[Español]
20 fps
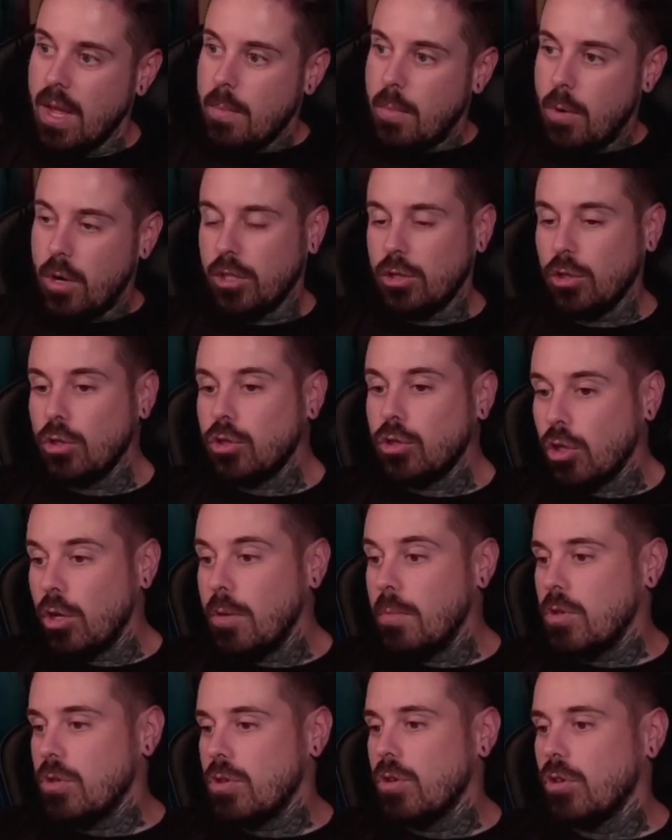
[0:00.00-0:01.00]
Por eso
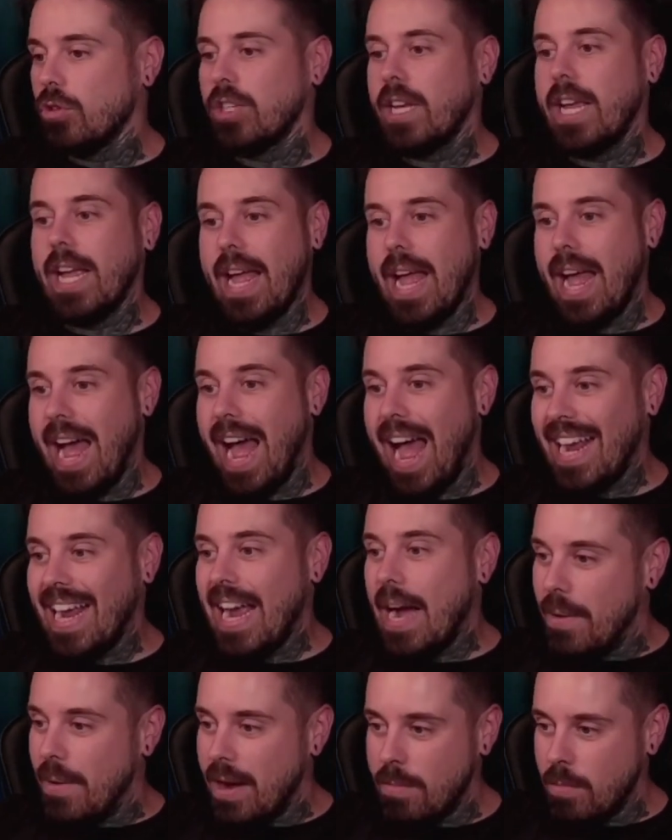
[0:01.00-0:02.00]
somos los que
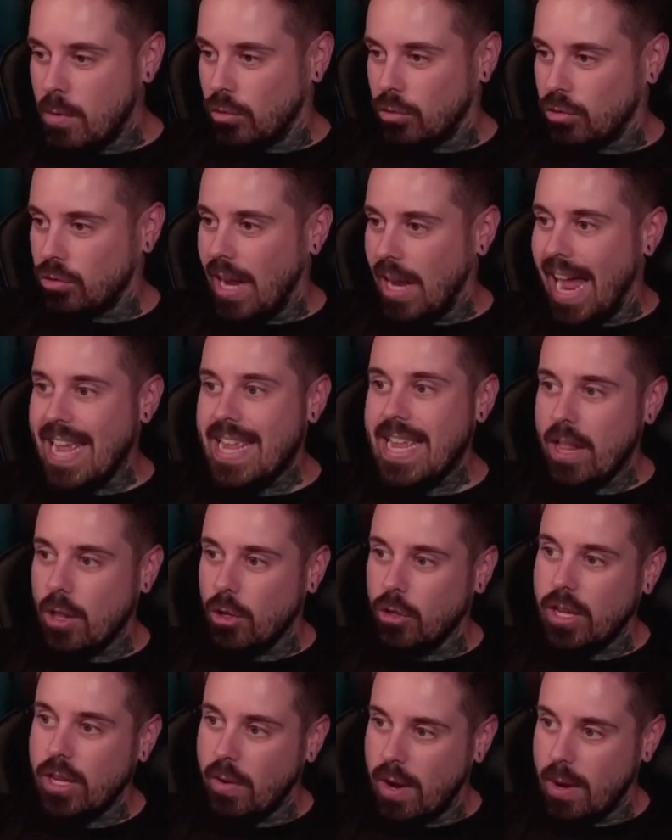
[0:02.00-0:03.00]
acabamos allá
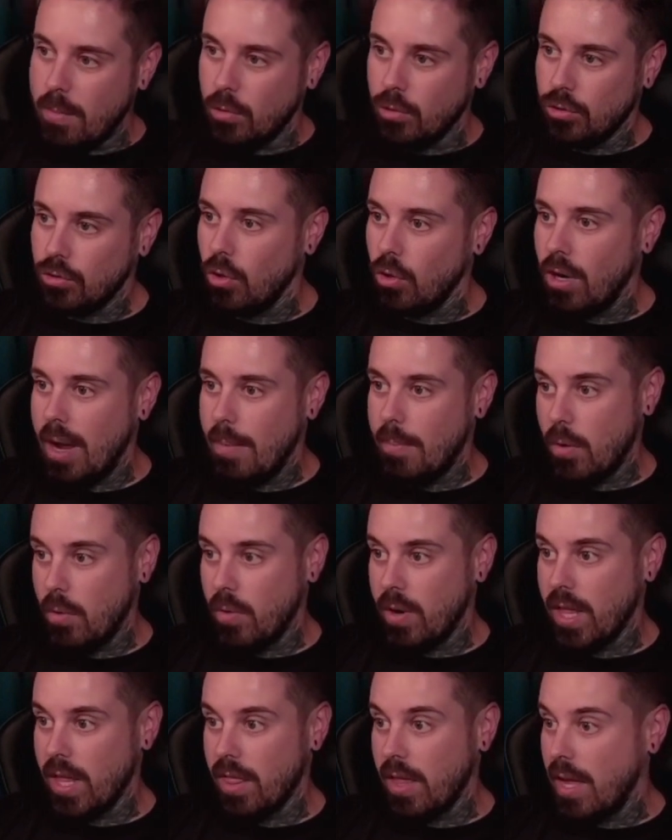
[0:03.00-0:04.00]
donde vamos con la
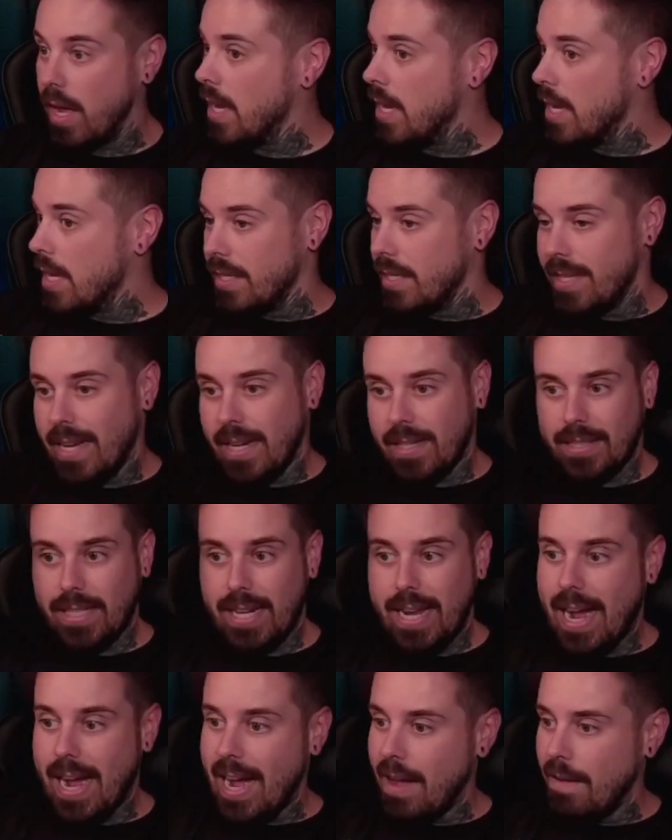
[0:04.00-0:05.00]
pobreza. Ya
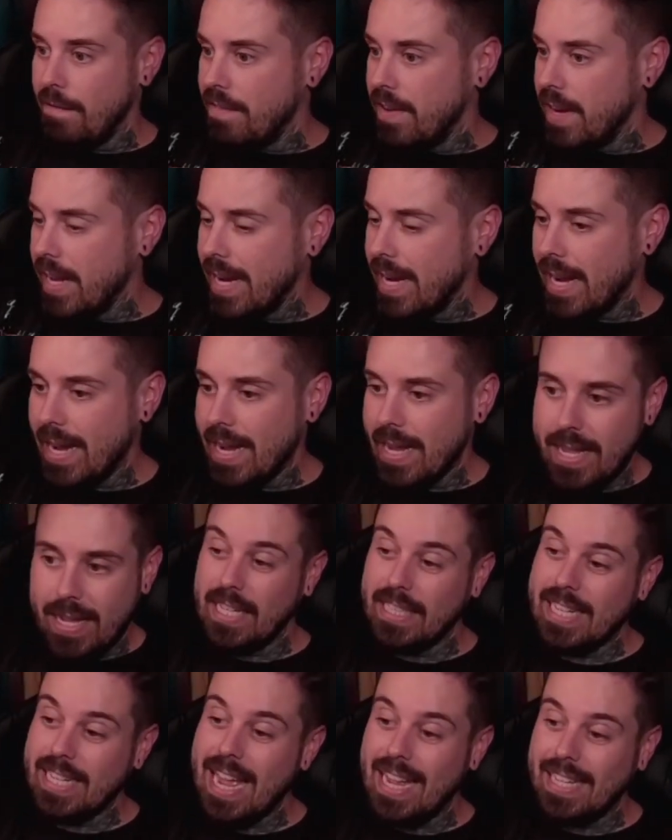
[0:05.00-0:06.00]
sea África,
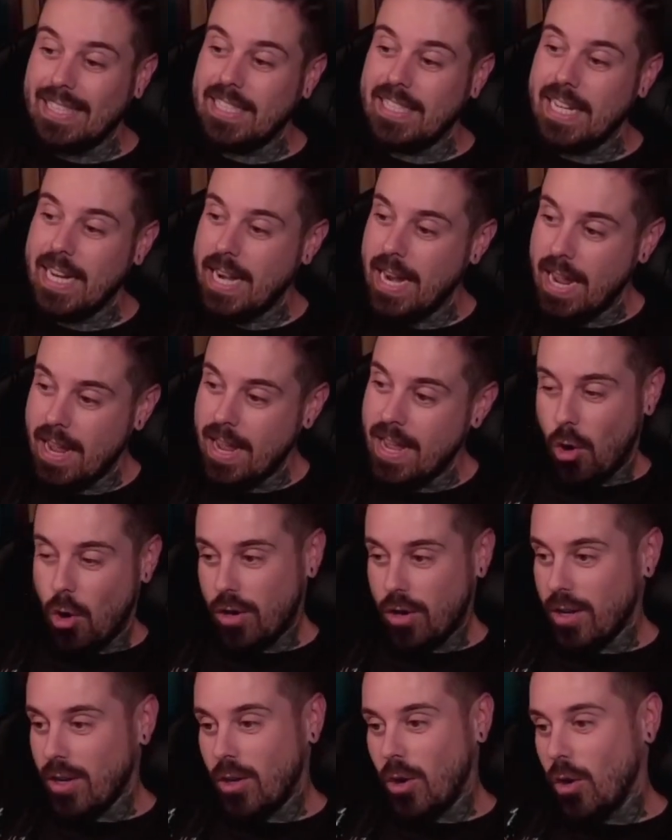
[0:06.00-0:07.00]
ya sea China,
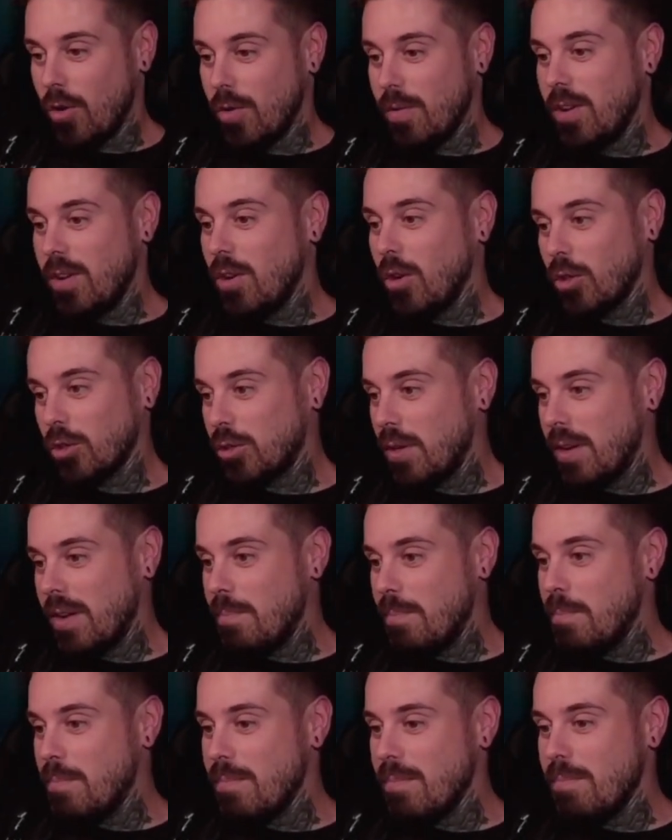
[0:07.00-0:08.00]
con, los
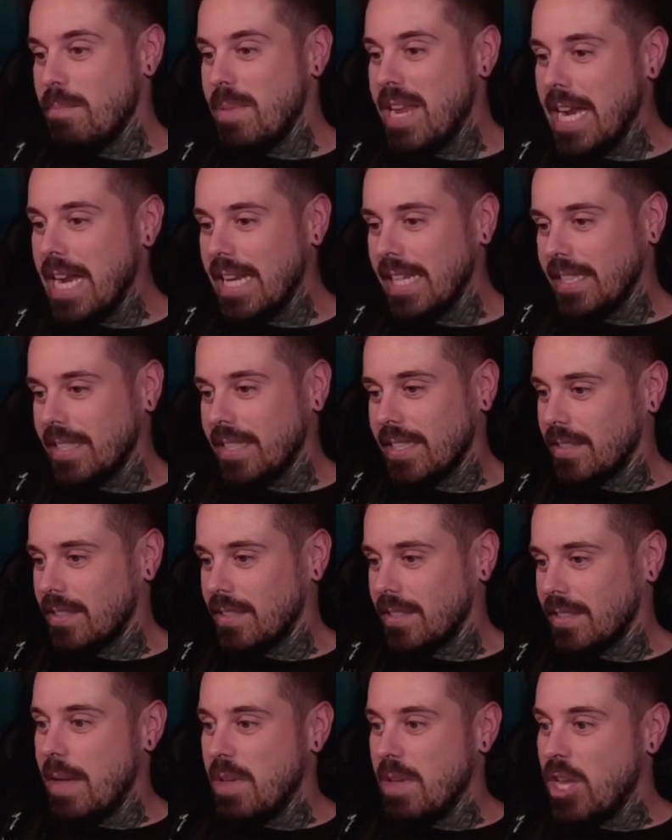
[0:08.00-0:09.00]
miles
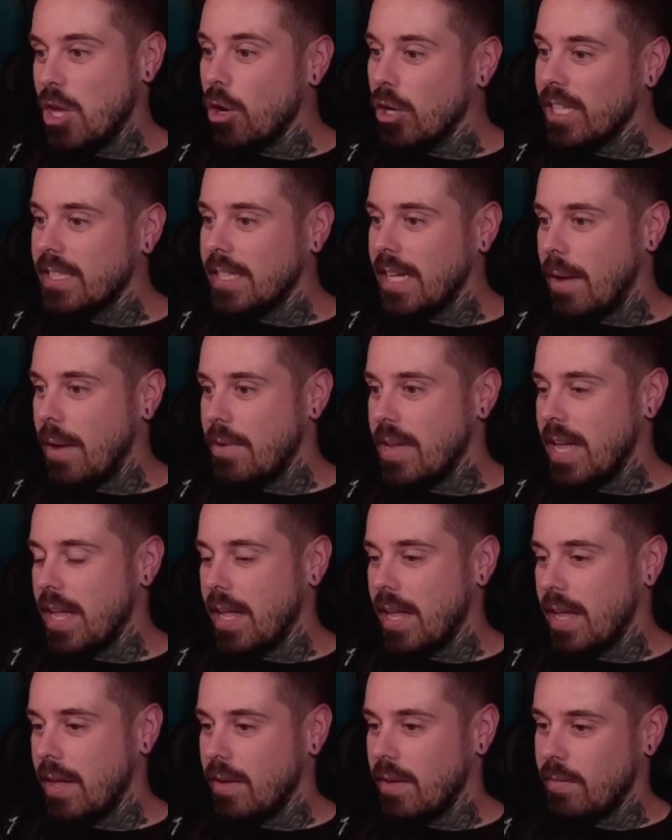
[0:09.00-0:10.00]
de millones que
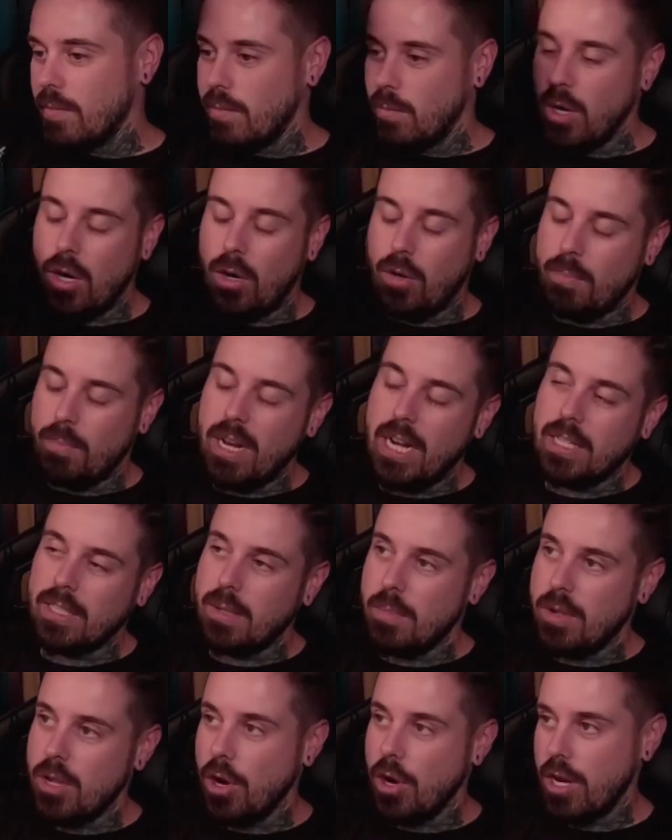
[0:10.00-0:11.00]
había bueno, miles
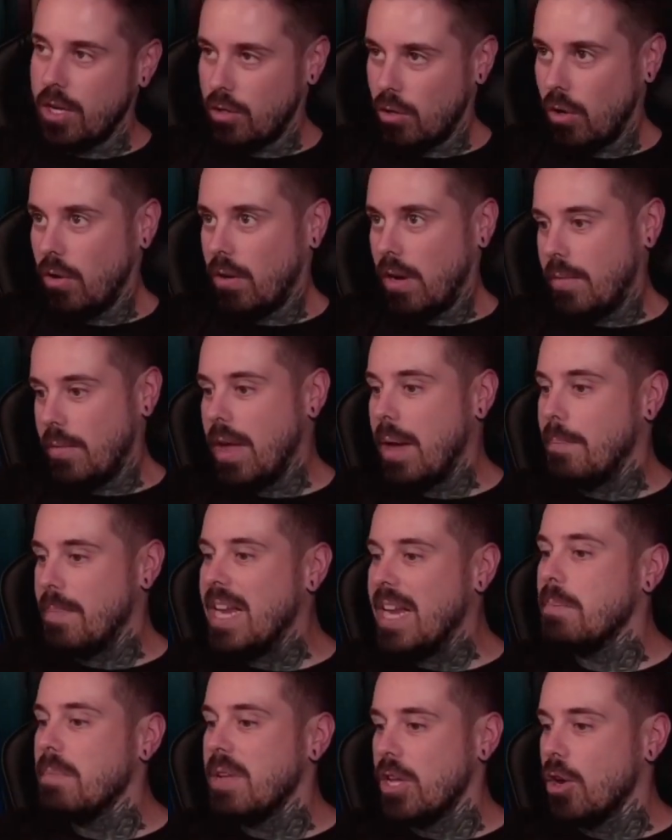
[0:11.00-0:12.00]
de millones no, había
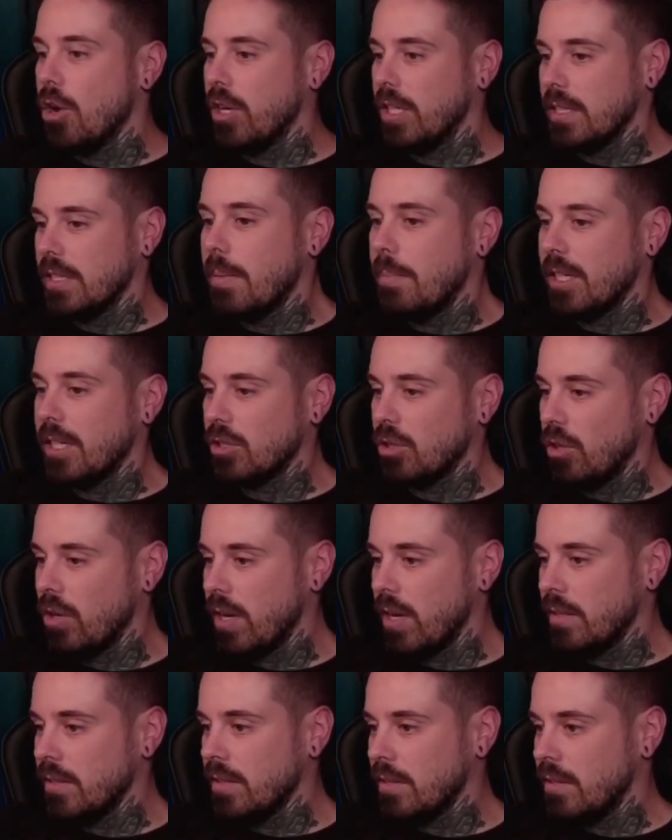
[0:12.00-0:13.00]
mil millones de
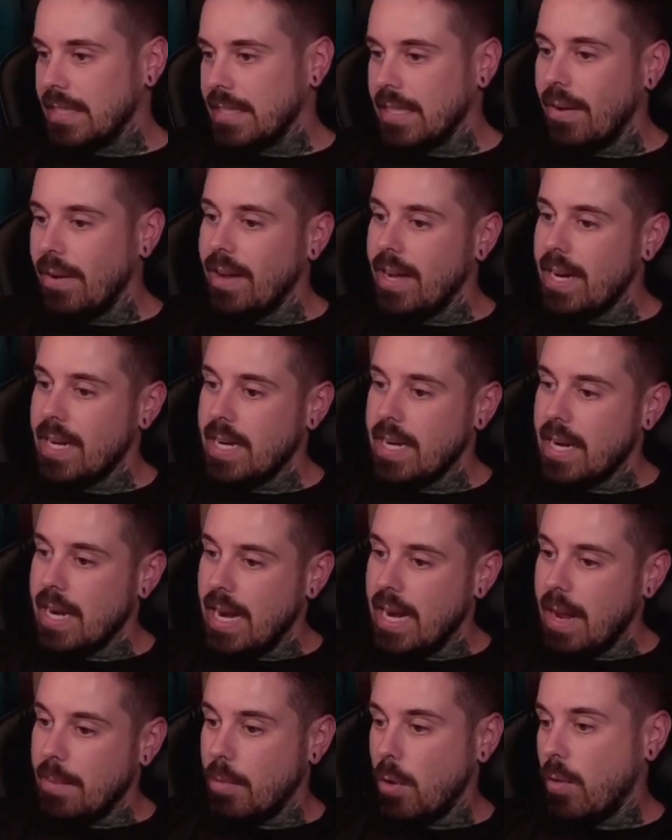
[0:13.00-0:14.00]
personas que estaban
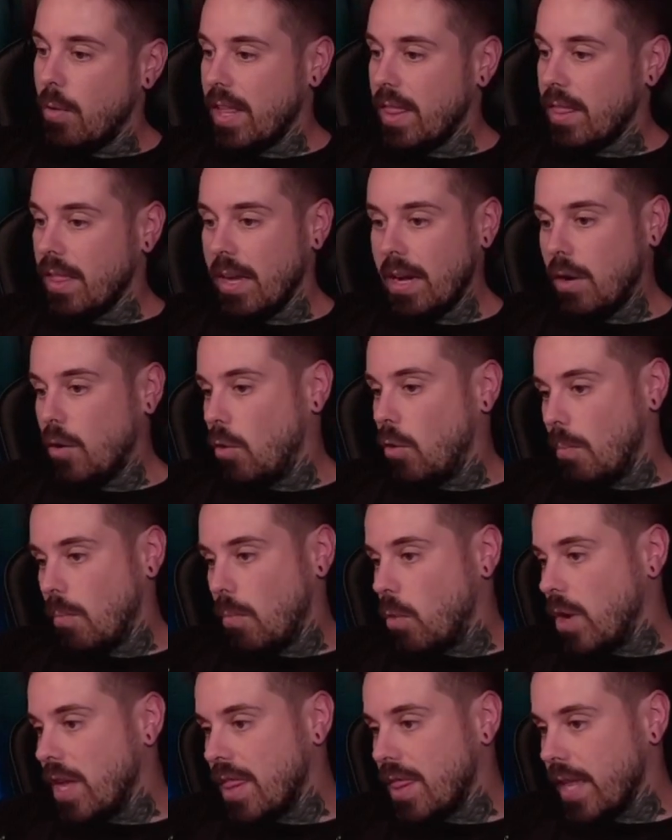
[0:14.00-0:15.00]
en la pobreza o
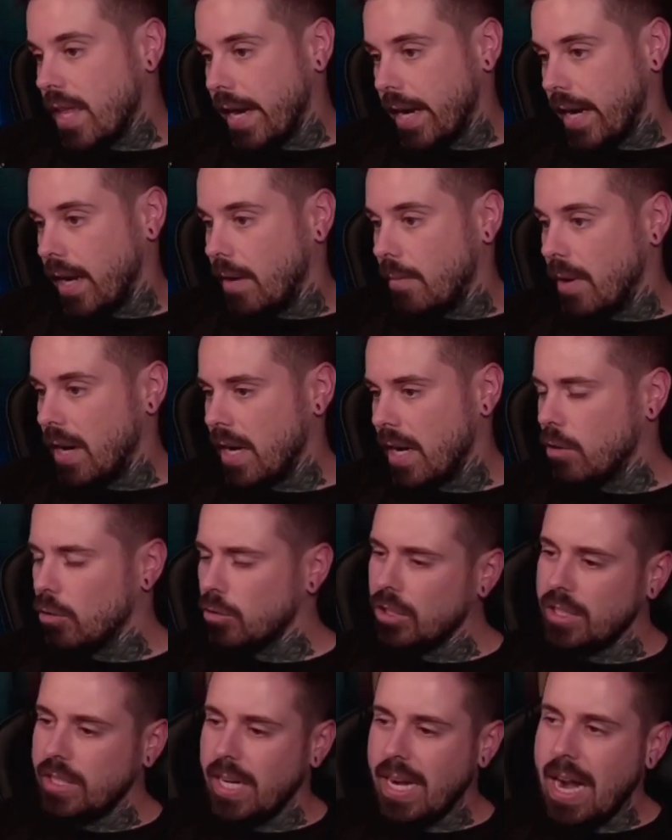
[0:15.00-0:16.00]
muy cerca, ¿vale? No
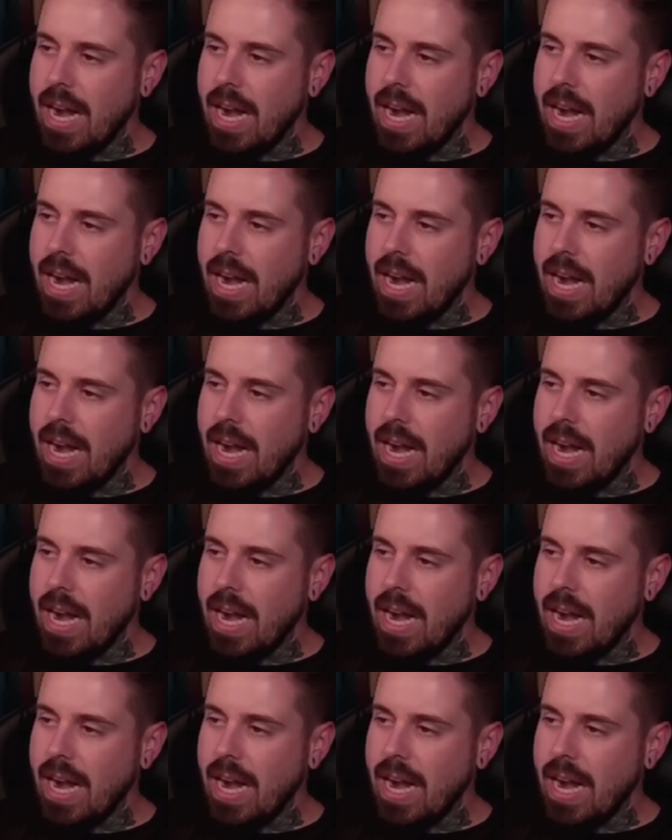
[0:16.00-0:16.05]
sé si